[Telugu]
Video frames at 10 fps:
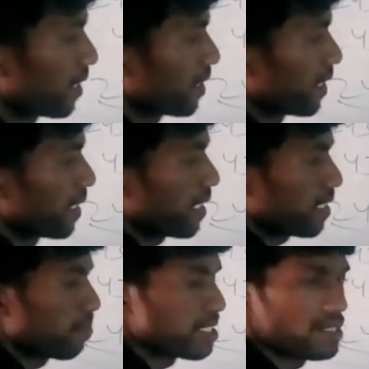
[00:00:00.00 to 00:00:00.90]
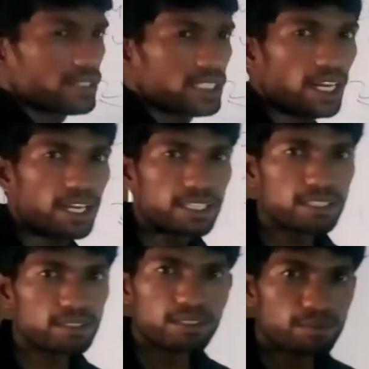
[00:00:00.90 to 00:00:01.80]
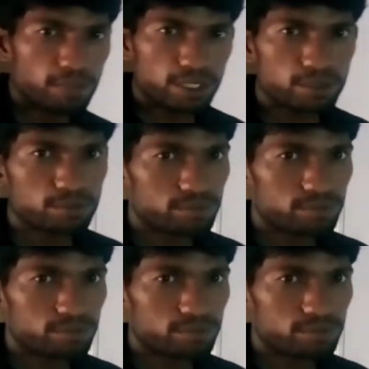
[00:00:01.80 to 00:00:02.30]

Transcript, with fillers: కానీ ఎన్నికలకు సంబంధించిన విషయాలు కానీ మనం